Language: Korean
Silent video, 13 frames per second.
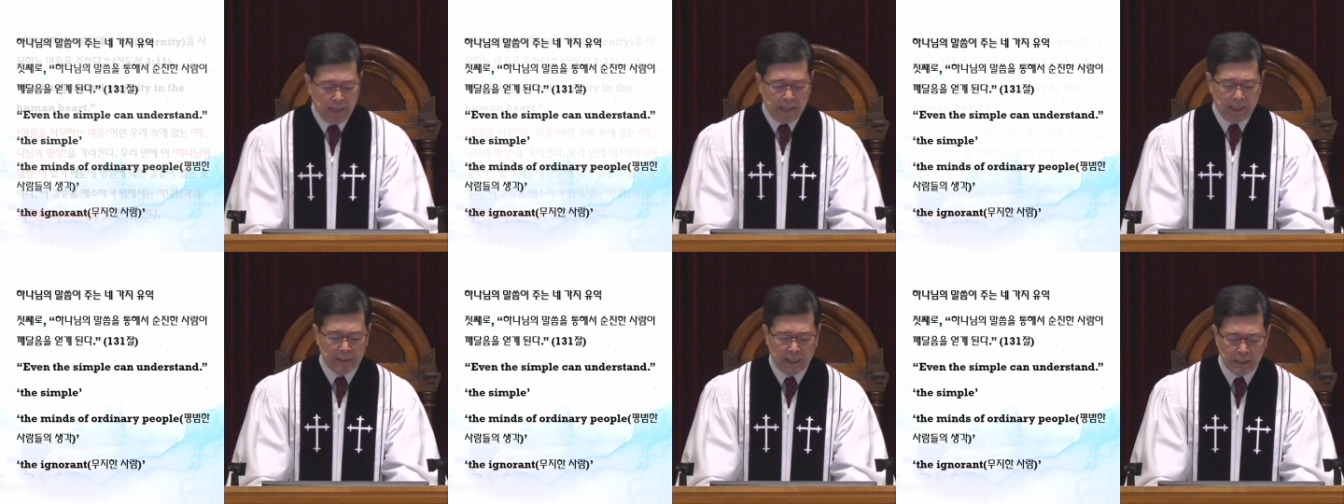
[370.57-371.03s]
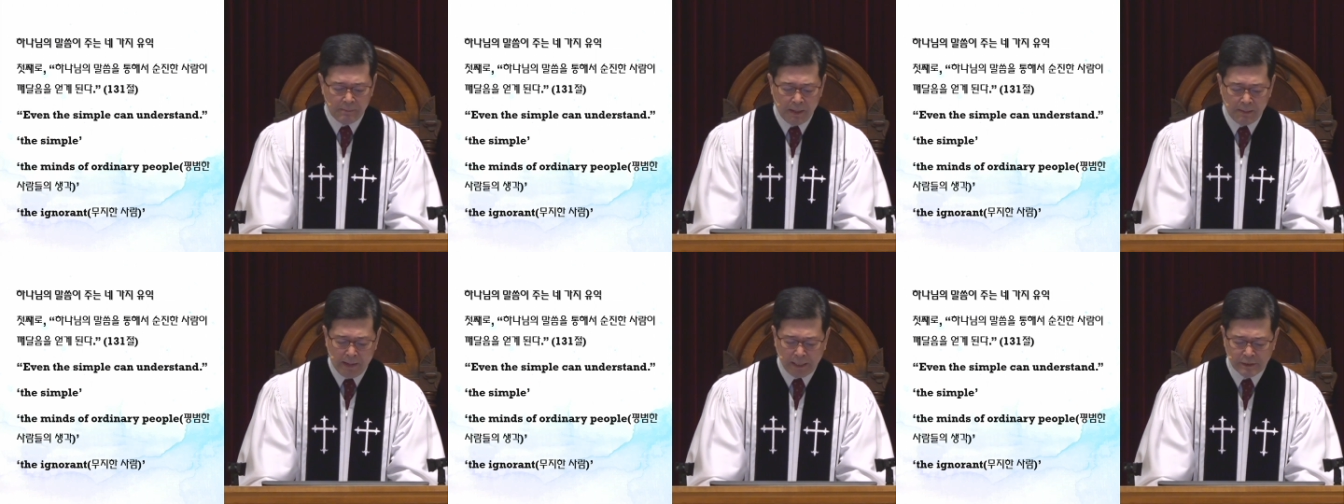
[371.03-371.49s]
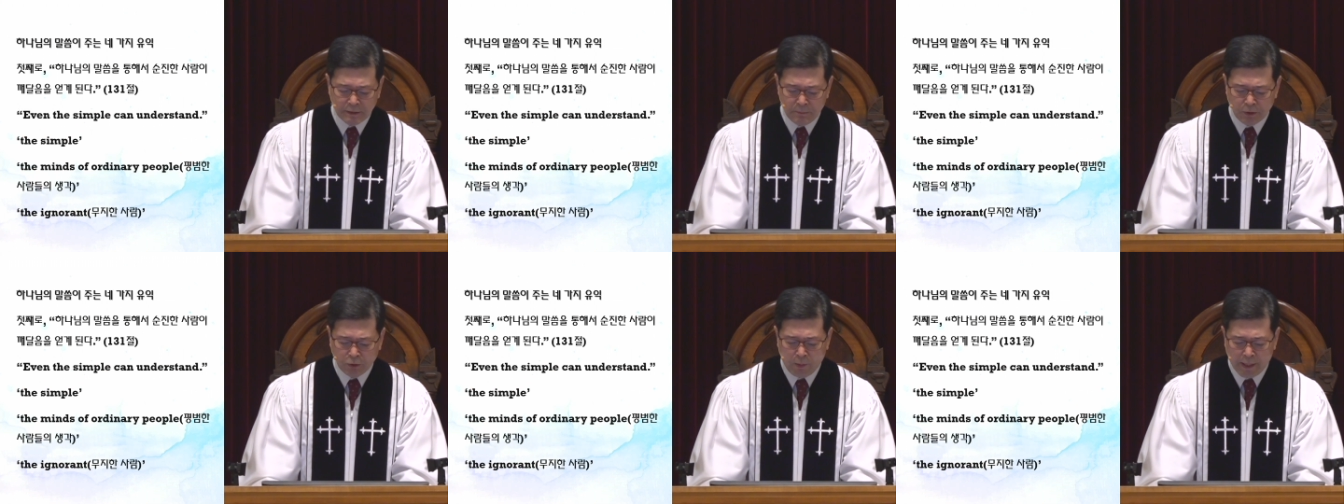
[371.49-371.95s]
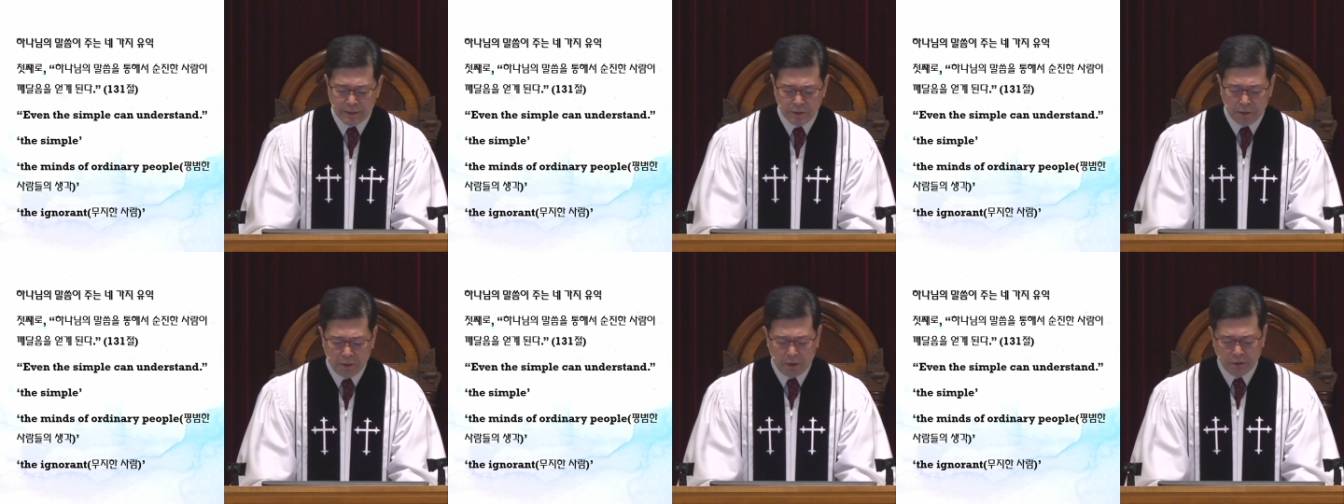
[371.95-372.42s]
하나님의 말씀을
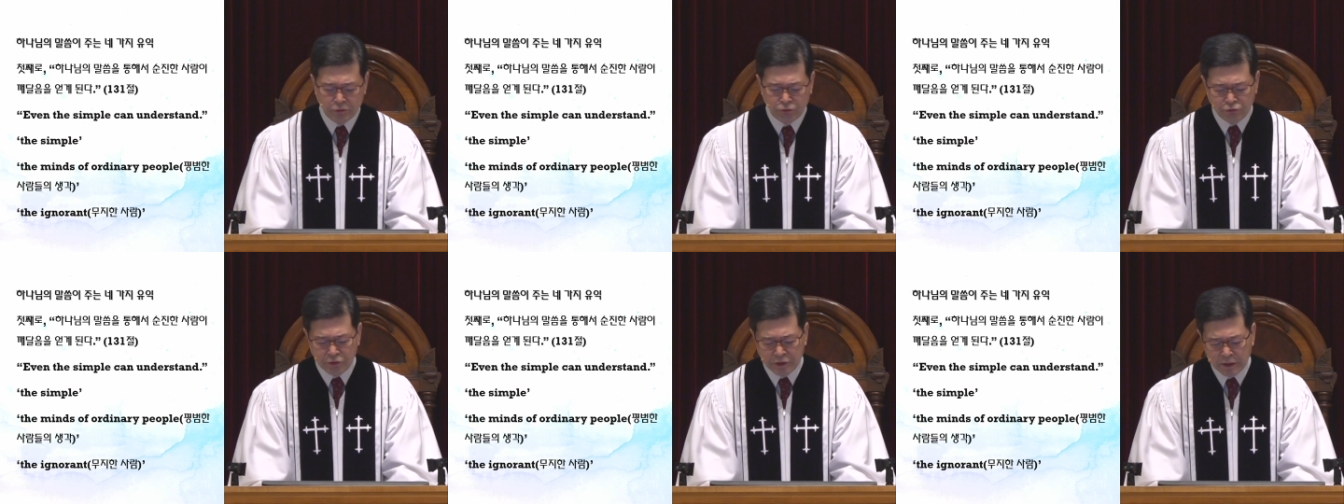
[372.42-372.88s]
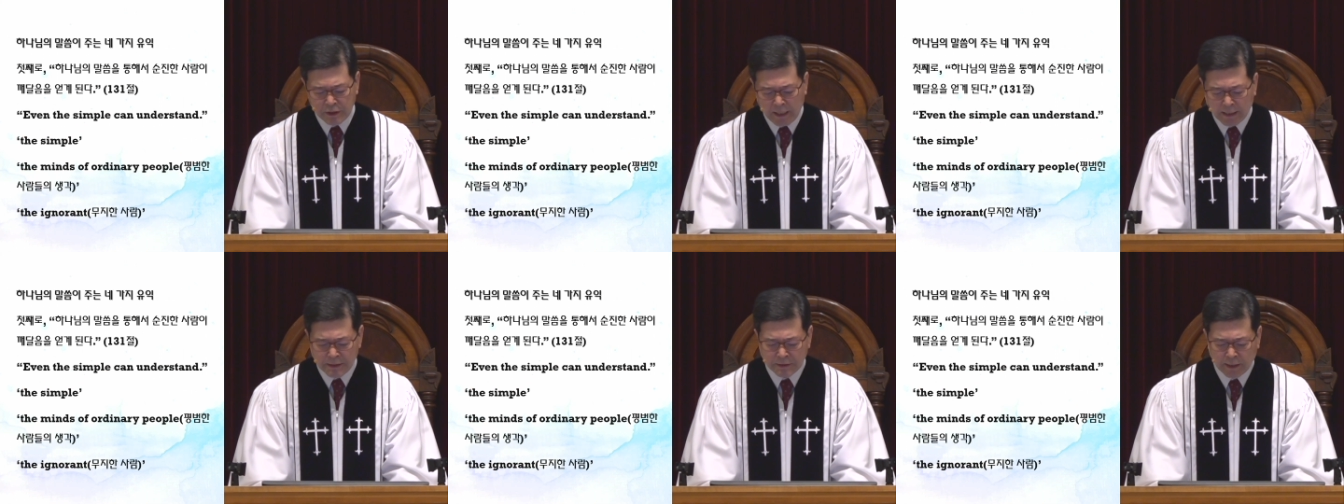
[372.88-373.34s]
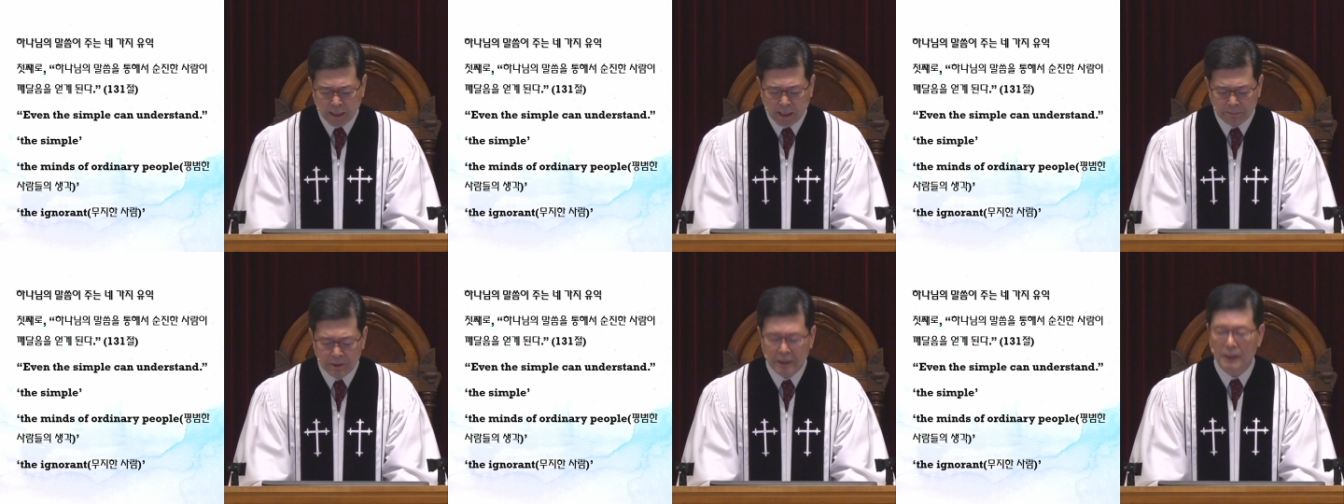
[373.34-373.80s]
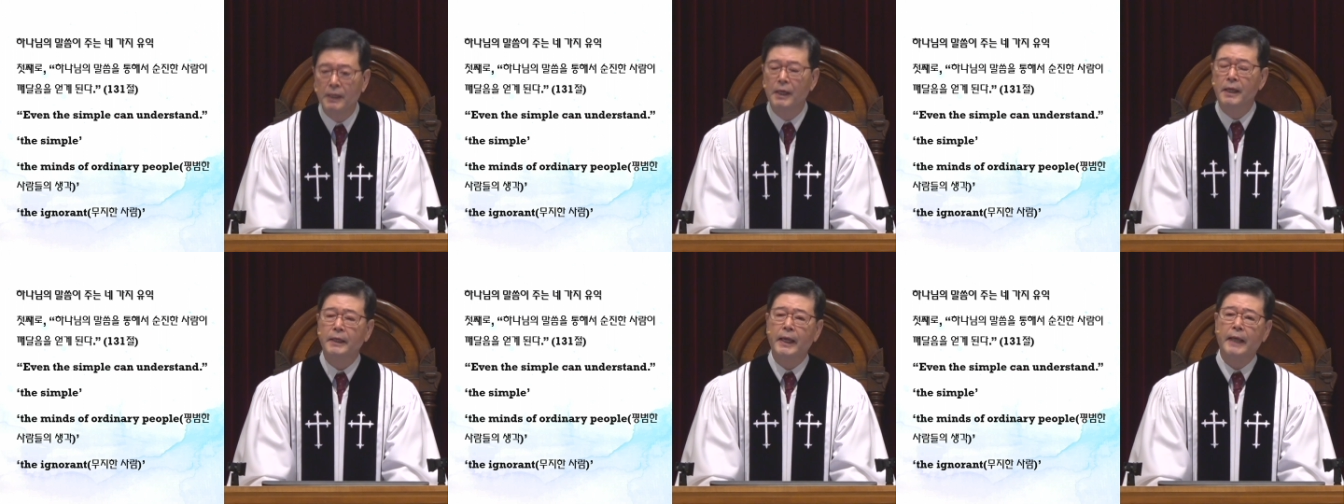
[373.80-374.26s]
통해서 순진한 사람이
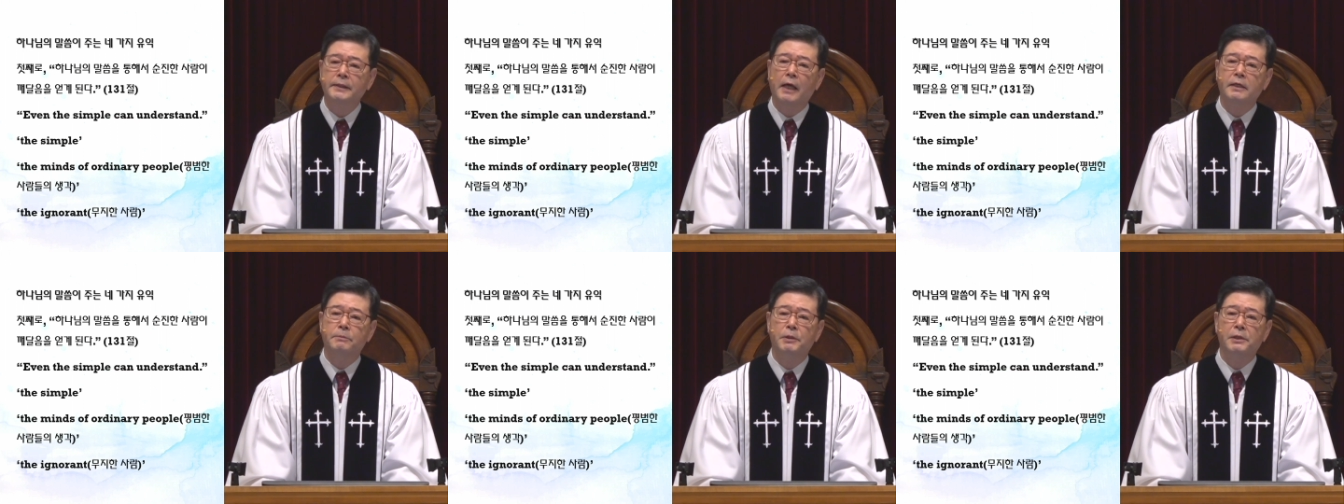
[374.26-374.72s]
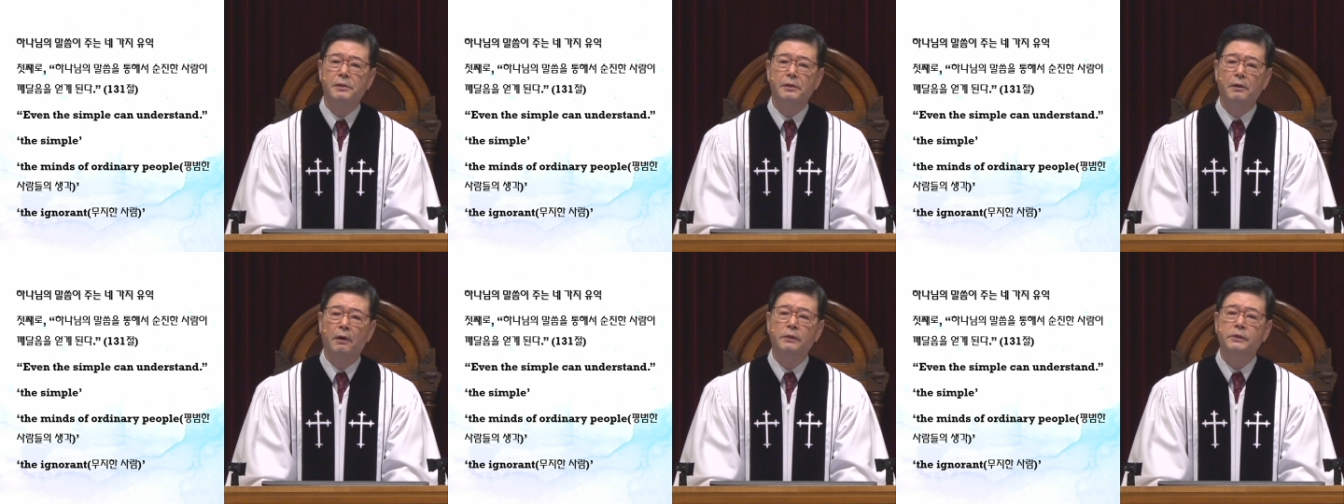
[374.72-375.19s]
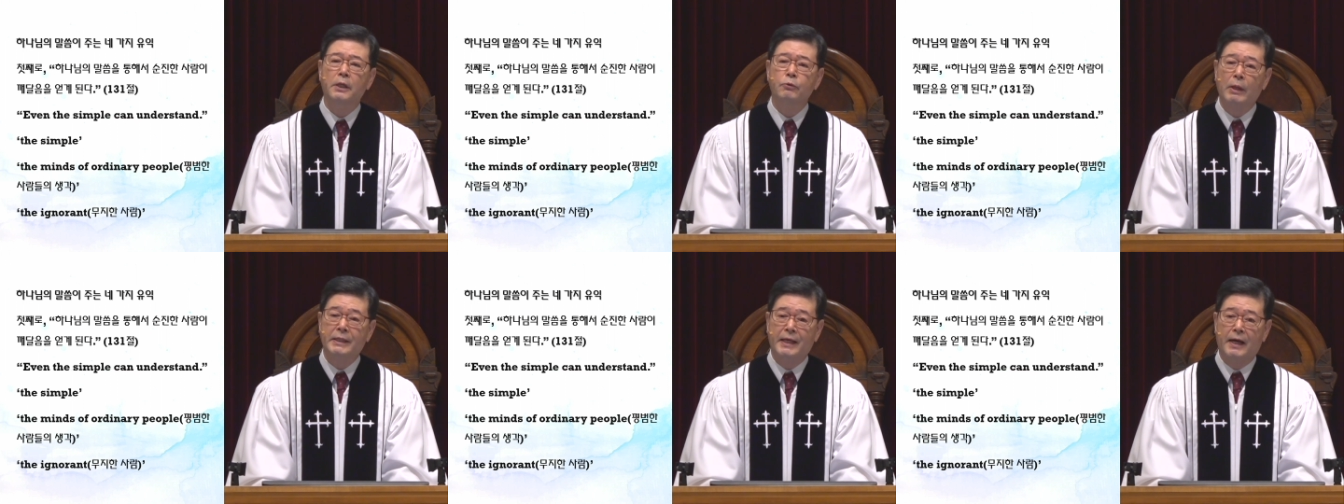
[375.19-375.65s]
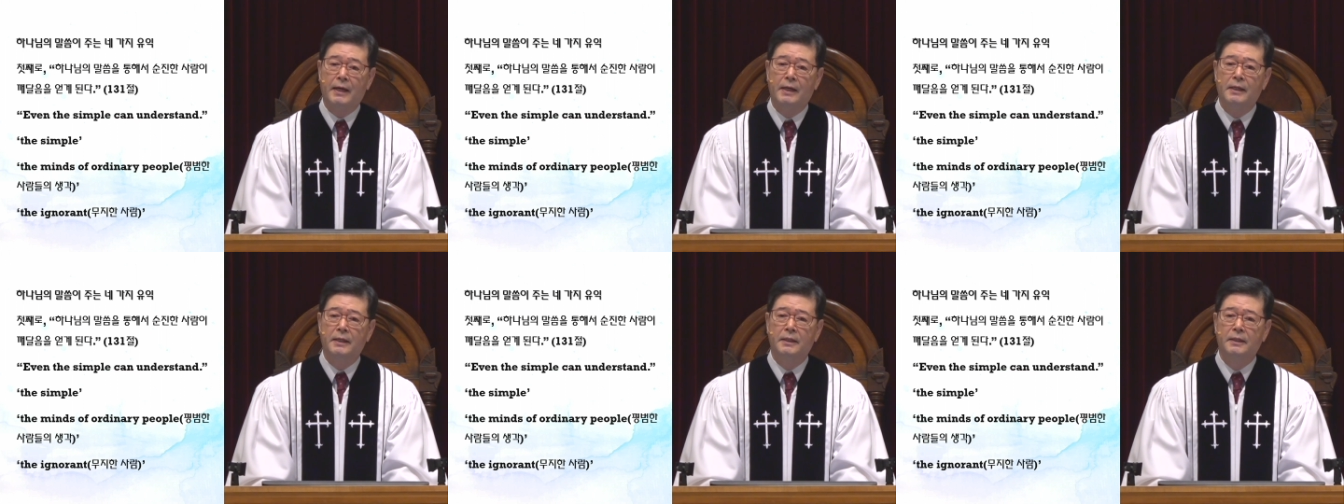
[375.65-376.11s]
깨달음을 얻게
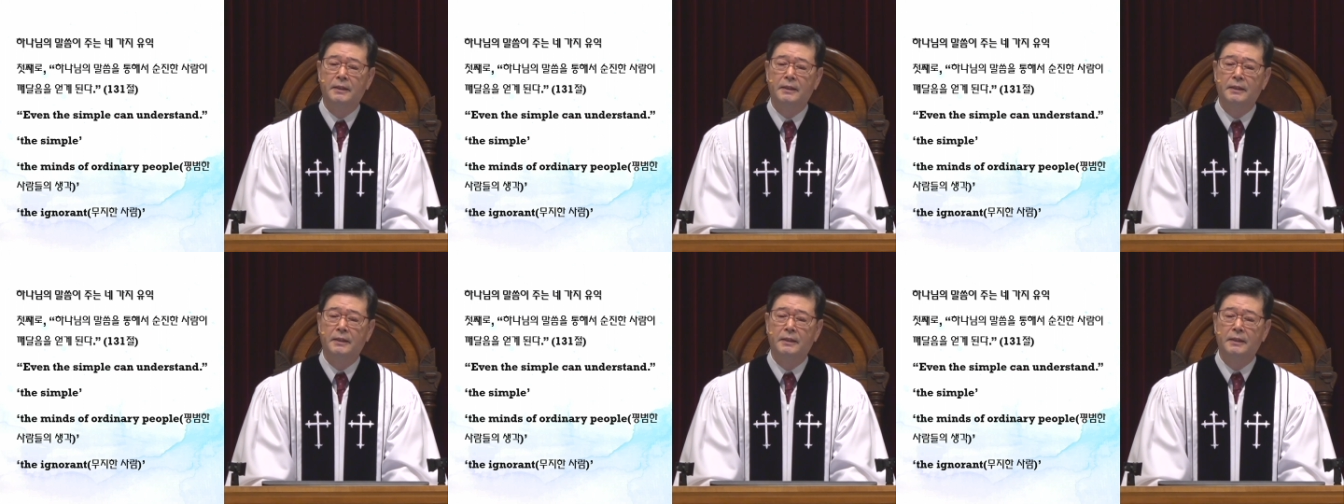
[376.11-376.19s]
된다.